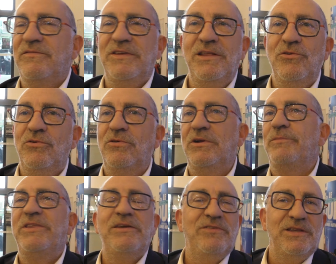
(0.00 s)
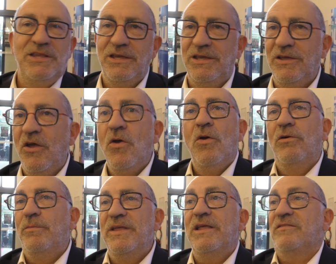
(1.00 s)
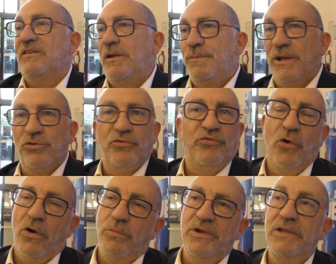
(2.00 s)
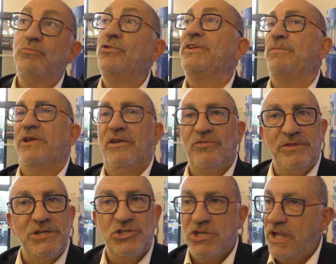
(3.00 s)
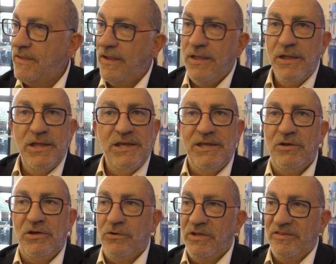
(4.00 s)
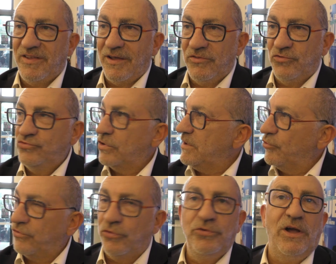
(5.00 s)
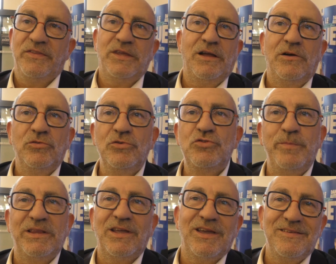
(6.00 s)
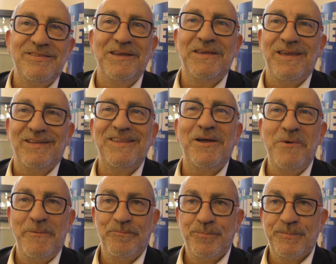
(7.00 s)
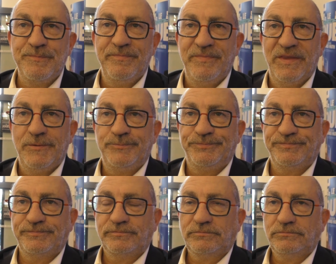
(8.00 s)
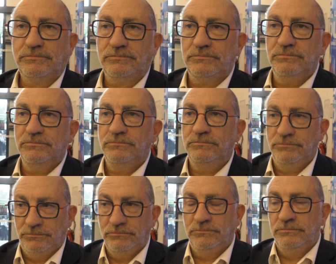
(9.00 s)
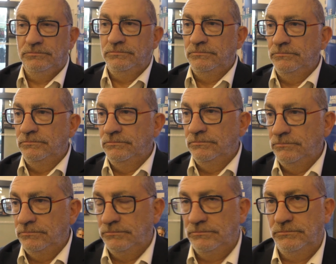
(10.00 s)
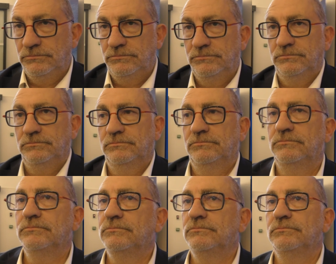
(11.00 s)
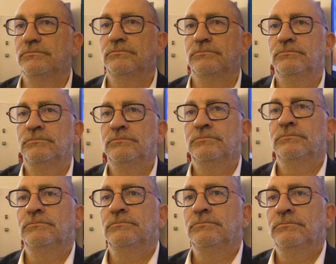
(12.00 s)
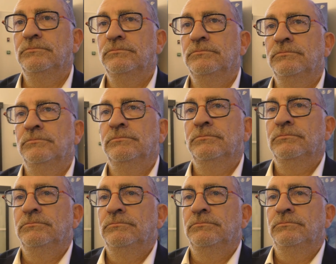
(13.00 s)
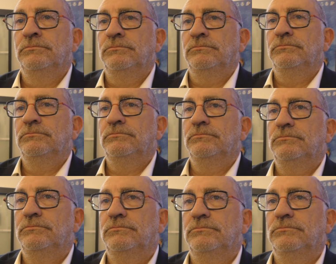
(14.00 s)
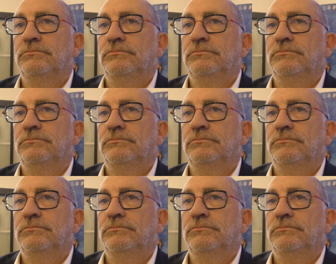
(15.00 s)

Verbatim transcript: vidéo, les DVD, euh, maintenant c'est les plateformes, les multiplications des chaînes. Euh, et, ça reste toujours l'émotion du grand écran. Donc je ne suis pas très inquiet à terme. Et dernière question, est-ce que vous avez un, partenariat futur de prévu par le groupe CDR